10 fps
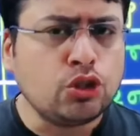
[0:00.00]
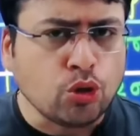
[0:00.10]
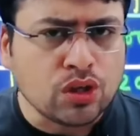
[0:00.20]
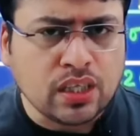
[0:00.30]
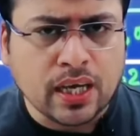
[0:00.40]
फंड
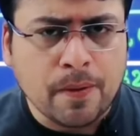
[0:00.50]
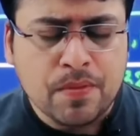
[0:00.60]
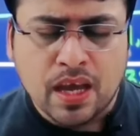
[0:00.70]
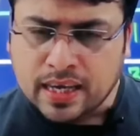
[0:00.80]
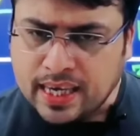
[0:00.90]
छोड़ दिया
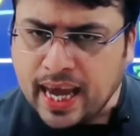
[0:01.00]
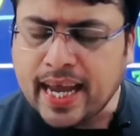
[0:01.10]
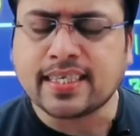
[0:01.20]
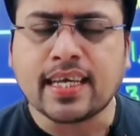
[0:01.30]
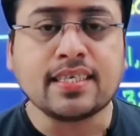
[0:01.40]
क्या
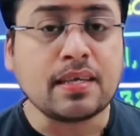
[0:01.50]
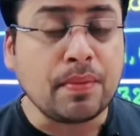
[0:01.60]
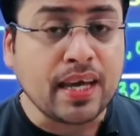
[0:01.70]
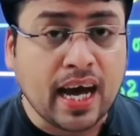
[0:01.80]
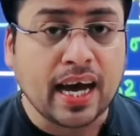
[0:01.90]
ऐसा
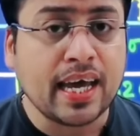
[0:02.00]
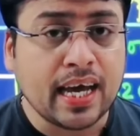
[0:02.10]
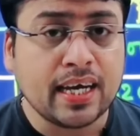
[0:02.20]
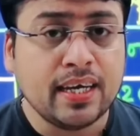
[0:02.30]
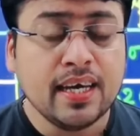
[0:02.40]
समय
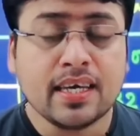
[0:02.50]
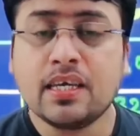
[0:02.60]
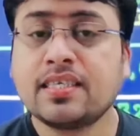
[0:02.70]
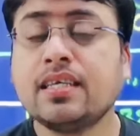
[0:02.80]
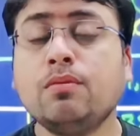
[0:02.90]
आया
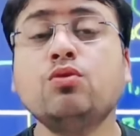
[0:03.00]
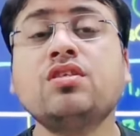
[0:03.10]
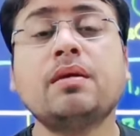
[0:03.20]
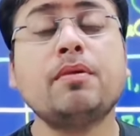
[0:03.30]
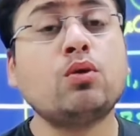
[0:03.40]
कि सब
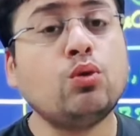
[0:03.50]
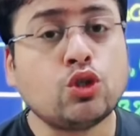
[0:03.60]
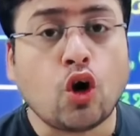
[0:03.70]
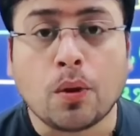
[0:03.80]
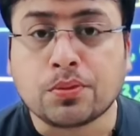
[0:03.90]
उस समय
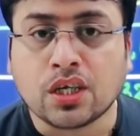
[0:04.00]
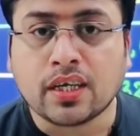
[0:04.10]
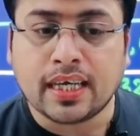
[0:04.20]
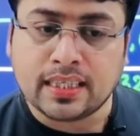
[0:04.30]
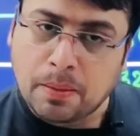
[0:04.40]
कुछ ऑप्शन
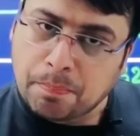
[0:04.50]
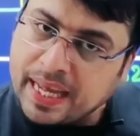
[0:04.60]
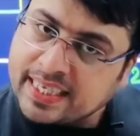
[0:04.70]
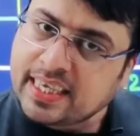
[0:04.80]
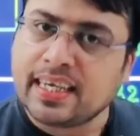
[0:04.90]
नहीं था
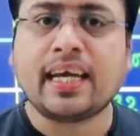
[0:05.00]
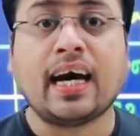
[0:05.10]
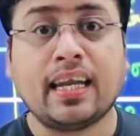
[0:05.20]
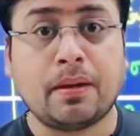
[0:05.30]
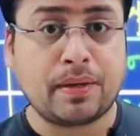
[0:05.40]
पैसे
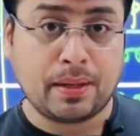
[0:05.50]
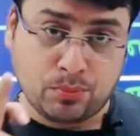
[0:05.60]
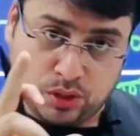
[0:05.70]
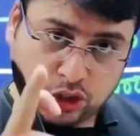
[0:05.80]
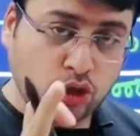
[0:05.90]
निकालना पड़े
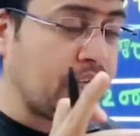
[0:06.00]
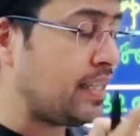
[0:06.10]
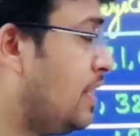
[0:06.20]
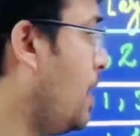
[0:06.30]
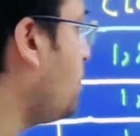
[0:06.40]
पूरे चलो देखते